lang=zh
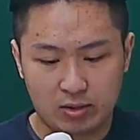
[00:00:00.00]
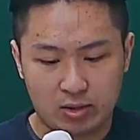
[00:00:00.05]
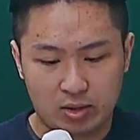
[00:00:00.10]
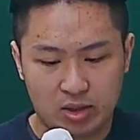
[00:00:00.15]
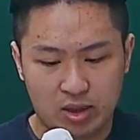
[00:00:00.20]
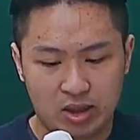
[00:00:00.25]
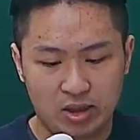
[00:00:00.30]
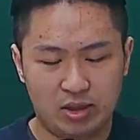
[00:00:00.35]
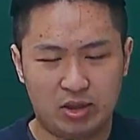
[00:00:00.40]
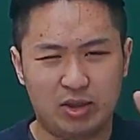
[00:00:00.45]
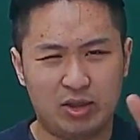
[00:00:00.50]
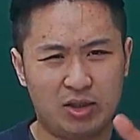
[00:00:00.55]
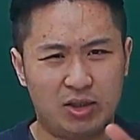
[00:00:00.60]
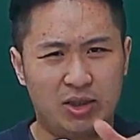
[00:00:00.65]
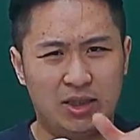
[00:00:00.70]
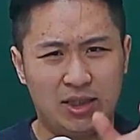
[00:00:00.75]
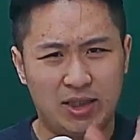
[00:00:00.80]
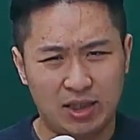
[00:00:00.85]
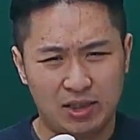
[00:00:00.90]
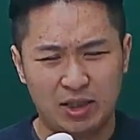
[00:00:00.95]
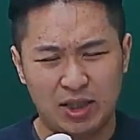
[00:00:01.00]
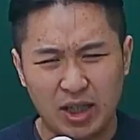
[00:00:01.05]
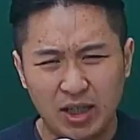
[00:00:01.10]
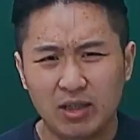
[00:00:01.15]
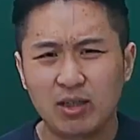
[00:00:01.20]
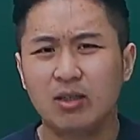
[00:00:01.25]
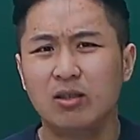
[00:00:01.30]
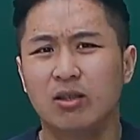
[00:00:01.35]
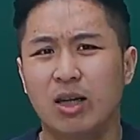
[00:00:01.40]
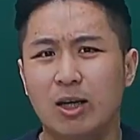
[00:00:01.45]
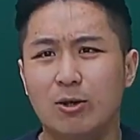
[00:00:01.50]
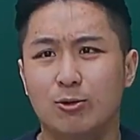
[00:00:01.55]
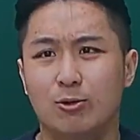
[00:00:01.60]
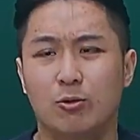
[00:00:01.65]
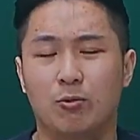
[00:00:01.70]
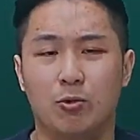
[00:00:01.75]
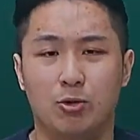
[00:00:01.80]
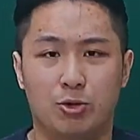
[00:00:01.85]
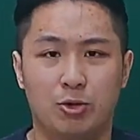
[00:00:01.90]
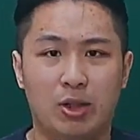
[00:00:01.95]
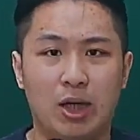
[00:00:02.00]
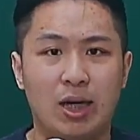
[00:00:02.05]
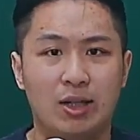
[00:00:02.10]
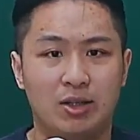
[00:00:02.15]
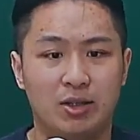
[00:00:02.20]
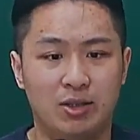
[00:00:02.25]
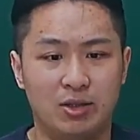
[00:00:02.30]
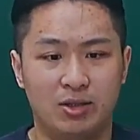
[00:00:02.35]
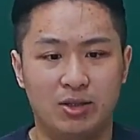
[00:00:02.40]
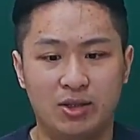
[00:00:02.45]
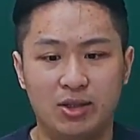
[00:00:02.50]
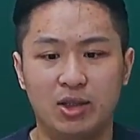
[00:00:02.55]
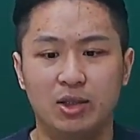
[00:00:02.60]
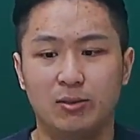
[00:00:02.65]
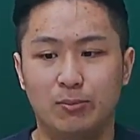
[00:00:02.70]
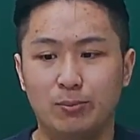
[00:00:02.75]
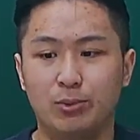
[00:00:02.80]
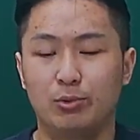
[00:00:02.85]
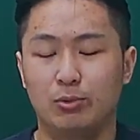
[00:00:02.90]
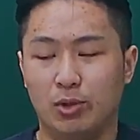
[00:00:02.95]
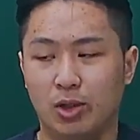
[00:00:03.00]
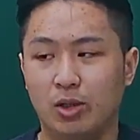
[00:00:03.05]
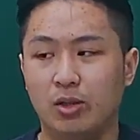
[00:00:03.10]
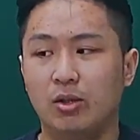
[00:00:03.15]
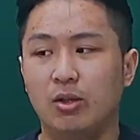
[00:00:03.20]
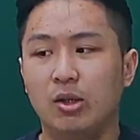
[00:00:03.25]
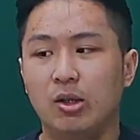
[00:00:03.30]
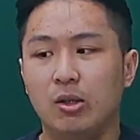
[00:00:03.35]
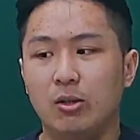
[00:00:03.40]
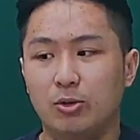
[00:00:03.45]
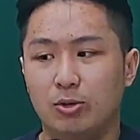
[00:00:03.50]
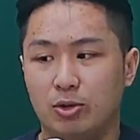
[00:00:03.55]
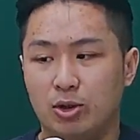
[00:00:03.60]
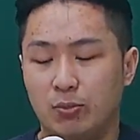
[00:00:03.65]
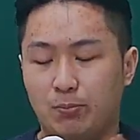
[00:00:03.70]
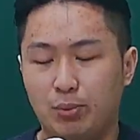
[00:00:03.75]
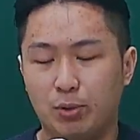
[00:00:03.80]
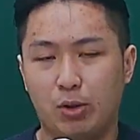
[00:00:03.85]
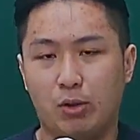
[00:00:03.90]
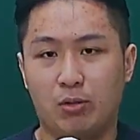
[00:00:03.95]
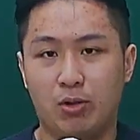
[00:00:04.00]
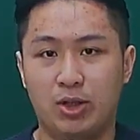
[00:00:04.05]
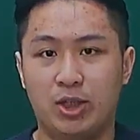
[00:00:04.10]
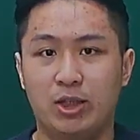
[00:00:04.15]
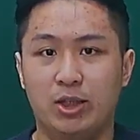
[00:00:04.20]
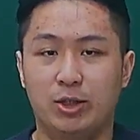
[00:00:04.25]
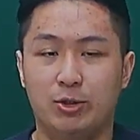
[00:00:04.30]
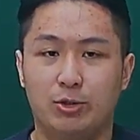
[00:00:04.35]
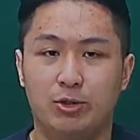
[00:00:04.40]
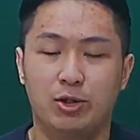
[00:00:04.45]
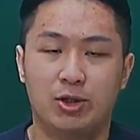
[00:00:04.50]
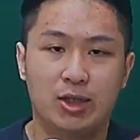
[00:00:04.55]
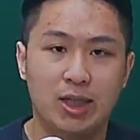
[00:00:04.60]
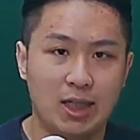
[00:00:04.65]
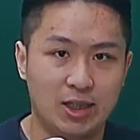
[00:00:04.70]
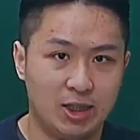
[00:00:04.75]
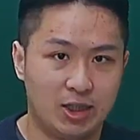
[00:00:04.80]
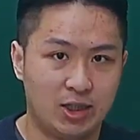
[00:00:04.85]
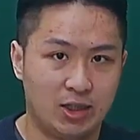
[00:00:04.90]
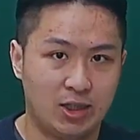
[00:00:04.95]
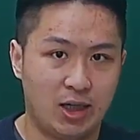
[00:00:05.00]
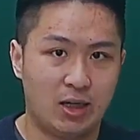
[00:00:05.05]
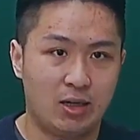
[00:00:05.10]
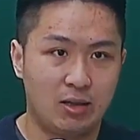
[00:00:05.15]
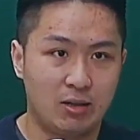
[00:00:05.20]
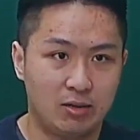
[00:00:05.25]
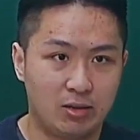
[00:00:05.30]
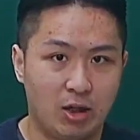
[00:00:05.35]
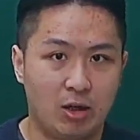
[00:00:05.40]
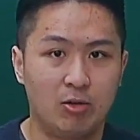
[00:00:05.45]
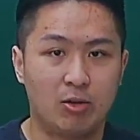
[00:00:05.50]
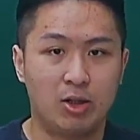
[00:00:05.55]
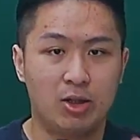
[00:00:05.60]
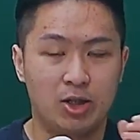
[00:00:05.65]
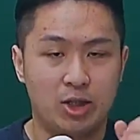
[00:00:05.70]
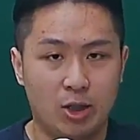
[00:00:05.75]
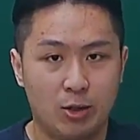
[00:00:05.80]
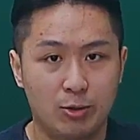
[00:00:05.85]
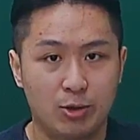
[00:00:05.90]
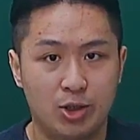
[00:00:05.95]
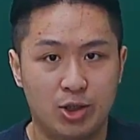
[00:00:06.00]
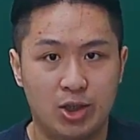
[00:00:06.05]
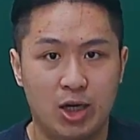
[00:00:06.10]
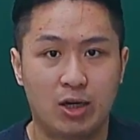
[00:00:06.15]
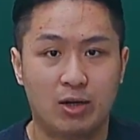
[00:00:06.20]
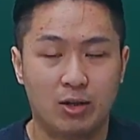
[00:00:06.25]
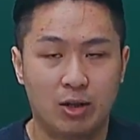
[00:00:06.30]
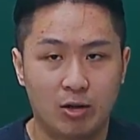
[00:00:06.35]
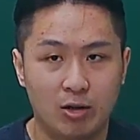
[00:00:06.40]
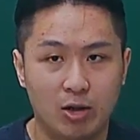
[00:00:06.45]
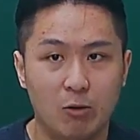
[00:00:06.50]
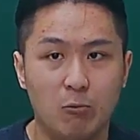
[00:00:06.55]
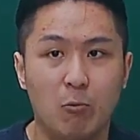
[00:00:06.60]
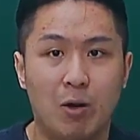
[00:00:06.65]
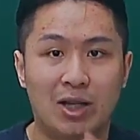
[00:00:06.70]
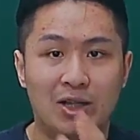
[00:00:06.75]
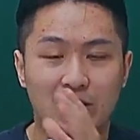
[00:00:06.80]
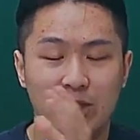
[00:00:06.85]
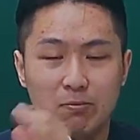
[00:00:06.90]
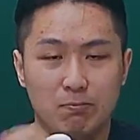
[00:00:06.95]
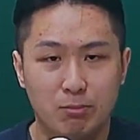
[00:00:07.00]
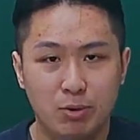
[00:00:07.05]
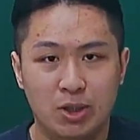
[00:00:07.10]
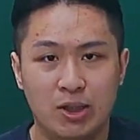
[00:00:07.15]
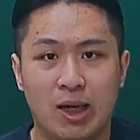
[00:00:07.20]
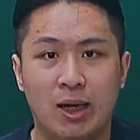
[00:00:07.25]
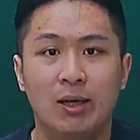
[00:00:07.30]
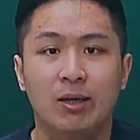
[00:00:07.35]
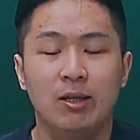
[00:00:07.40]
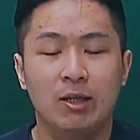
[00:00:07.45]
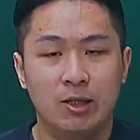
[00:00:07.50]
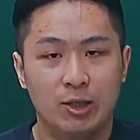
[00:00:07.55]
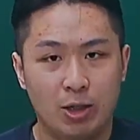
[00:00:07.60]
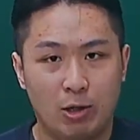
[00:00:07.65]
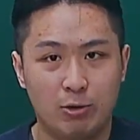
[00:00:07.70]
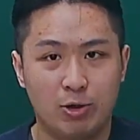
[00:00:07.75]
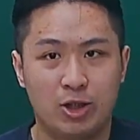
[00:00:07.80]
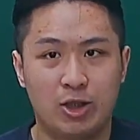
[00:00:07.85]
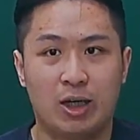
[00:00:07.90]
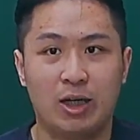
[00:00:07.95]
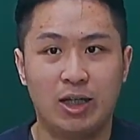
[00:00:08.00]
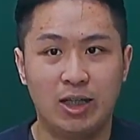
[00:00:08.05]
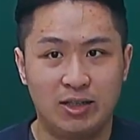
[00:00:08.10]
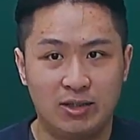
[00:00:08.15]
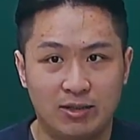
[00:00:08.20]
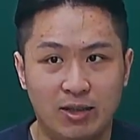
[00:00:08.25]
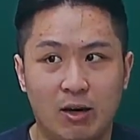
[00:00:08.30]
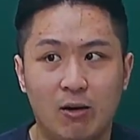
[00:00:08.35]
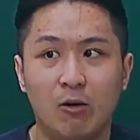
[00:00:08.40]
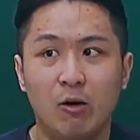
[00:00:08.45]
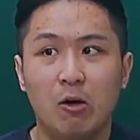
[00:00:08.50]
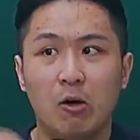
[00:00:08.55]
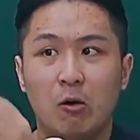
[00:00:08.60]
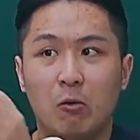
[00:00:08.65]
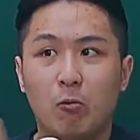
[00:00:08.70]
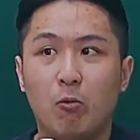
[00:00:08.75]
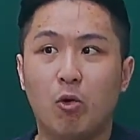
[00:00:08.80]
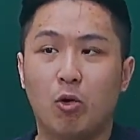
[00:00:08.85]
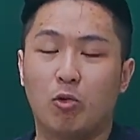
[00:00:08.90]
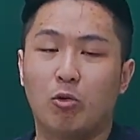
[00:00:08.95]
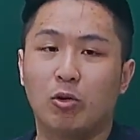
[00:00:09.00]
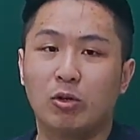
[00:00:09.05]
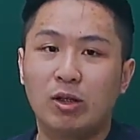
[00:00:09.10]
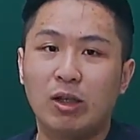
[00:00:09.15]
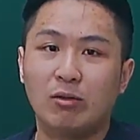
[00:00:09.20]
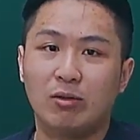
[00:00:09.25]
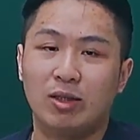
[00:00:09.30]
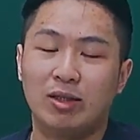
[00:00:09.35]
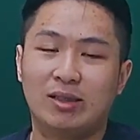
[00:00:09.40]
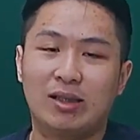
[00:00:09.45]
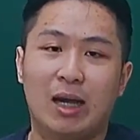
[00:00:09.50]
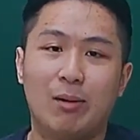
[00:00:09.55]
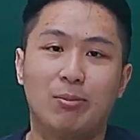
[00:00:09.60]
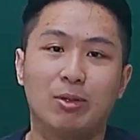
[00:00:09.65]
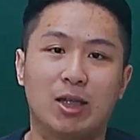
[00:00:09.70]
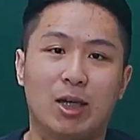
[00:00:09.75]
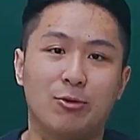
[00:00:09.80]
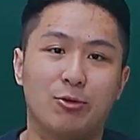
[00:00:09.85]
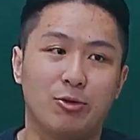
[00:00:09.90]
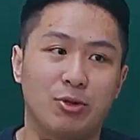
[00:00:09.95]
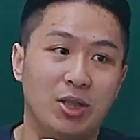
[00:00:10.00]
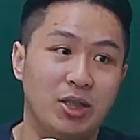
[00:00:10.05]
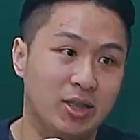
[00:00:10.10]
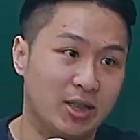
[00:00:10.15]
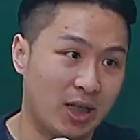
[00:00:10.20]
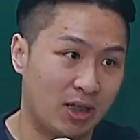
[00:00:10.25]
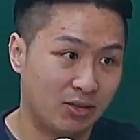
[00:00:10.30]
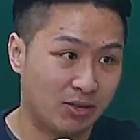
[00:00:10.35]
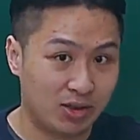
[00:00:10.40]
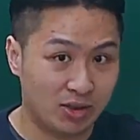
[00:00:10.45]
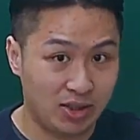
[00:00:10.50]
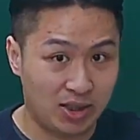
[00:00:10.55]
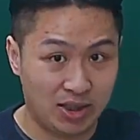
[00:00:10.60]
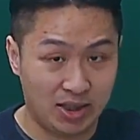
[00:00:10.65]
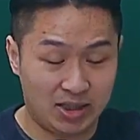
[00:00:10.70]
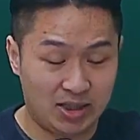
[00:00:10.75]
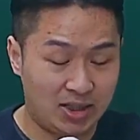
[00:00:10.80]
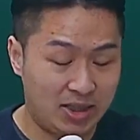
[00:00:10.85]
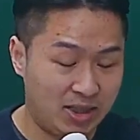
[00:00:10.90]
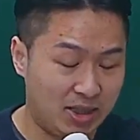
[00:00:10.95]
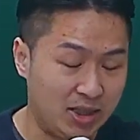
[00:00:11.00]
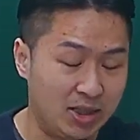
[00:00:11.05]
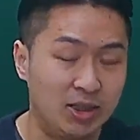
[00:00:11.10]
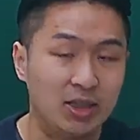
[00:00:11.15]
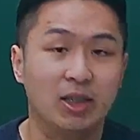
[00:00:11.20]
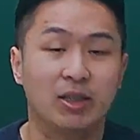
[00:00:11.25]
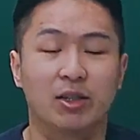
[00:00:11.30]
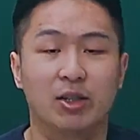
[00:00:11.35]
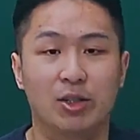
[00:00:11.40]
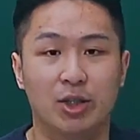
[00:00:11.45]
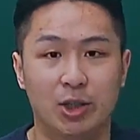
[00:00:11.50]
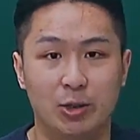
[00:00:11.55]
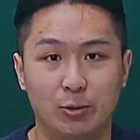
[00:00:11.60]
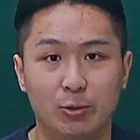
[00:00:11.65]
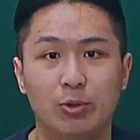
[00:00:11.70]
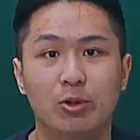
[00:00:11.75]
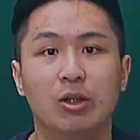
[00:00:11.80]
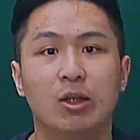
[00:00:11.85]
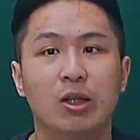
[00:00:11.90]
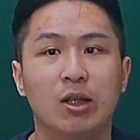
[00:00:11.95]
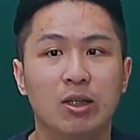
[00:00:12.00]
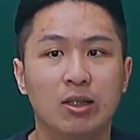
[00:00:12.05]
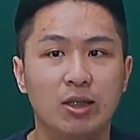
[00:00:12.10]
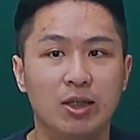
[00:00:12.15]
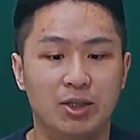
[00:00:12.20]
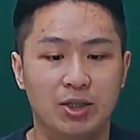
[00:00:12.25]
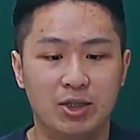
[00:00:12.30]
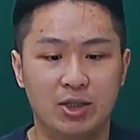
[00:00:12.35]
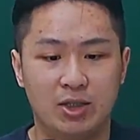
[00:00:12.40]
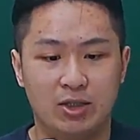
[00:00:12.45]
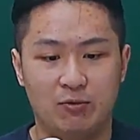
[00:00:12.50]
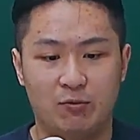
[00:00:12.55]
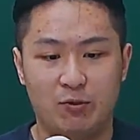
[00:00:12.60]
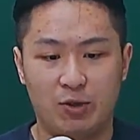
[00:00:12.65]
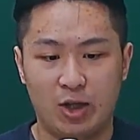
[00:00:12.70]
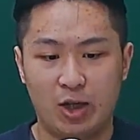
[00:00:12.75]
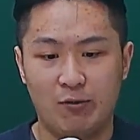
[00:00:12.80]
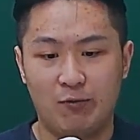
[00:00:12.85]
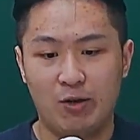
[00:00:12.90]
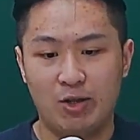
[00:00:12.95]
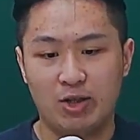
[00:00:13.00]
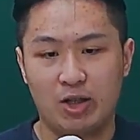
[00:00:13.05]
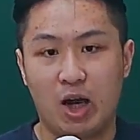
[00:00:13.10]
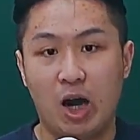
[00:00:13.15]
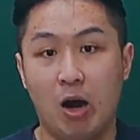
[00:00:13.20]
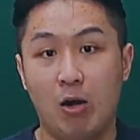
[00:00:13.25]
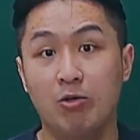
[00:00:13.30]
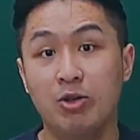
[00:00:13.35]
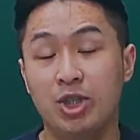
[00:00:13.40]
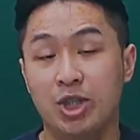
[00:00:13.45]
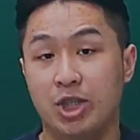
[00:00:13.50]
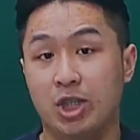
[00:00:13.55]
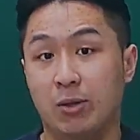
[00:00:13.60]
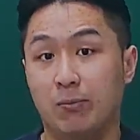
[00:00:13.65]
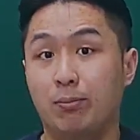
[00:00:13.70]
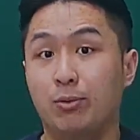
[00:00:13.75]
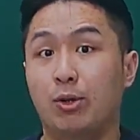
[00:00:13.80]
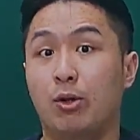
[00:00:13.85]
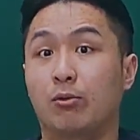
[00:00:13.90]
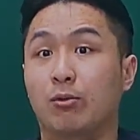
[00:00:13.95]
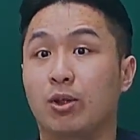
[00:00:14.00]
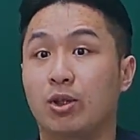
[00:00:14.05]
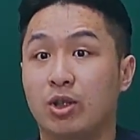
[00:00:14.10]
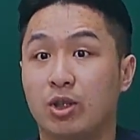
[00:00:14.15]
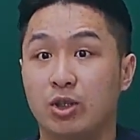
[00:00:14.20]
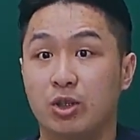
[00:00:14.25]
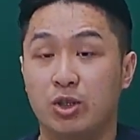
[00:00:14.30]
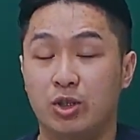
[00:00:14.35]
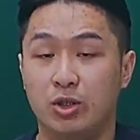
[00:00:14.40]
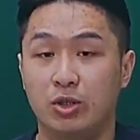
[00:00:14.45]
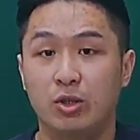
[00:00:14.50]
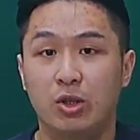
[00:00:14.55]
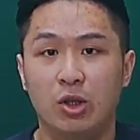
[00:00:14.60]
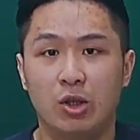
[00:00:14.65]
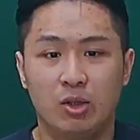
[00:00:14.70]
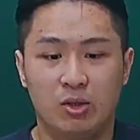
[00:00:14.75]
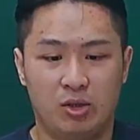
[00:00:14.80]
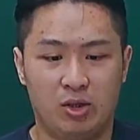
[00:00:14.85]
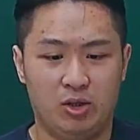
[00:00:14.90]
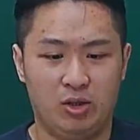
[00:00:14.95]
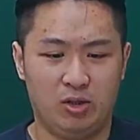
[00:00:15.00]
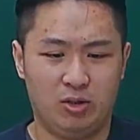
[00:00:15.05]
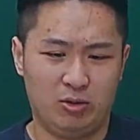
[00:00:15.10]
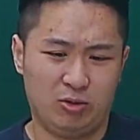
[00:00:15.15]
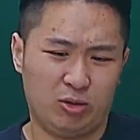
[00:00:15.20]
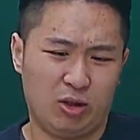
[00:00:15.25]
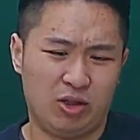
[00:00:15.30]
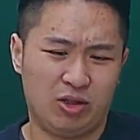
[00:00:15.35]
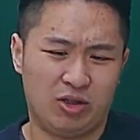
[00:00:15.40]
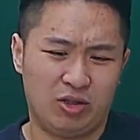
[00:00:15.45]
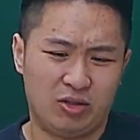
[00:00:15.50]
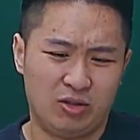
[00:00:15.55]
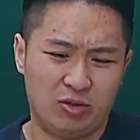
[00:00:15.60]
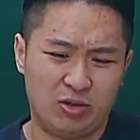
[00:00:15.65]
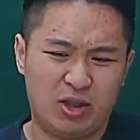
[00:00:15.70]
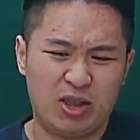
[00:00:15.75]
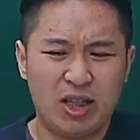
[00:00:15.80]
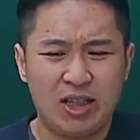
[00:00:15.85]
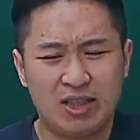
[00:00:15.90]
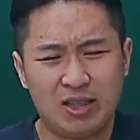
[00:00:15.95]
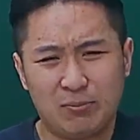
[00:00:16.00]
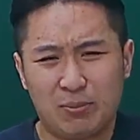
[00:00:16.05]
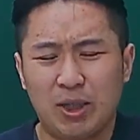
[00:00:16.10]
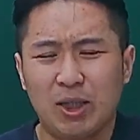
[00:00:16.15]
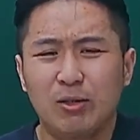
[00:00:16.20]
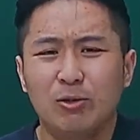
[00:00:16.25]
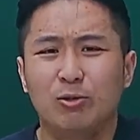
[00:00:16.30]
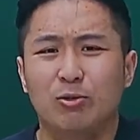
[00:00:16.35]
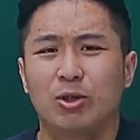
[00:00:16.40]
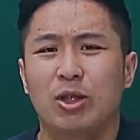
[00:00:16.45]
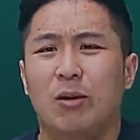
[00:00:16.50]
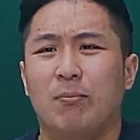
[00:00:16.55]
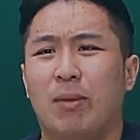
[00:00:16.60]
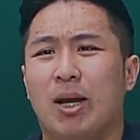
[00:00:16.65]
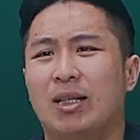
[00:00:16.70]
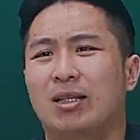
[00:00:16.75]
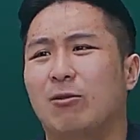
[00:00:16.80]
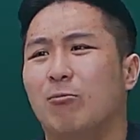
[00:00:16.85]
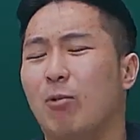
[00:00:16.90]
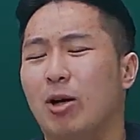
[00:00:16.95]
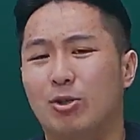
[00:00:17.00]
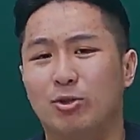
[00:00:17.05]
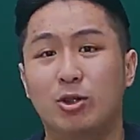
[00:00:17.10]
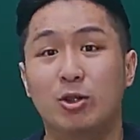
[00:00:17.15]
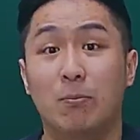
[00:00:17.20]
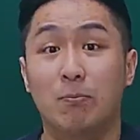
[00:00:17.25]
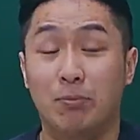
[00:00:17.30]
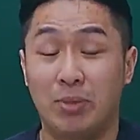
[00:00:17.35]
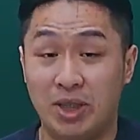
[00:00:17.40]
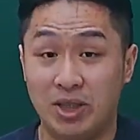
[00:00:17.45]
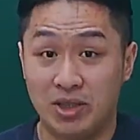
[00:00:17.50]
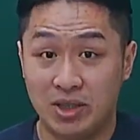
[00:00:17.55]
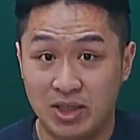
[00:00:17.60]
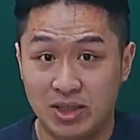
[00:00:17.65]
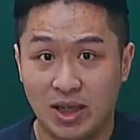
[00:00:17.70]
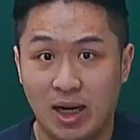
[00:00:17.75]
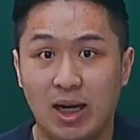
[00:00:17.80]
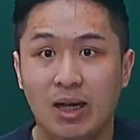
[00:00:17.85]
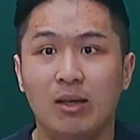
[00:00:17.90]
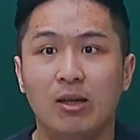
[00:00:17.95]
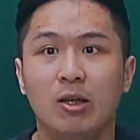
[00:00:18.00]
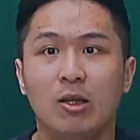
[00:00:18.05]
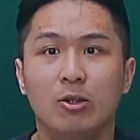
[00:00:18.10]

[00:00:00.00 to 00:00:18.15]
其实严格来说，我觉得它已经是4步的，就是不同的见解，就是诈欺市场，然后跟效率市场，然后跟晚近不采效率市场，一直到我国到底采不采取以上这一系列的理论，这已经是可以分成好几个不同的知识的，算是类似拼图一样，把它这样完整拼起来。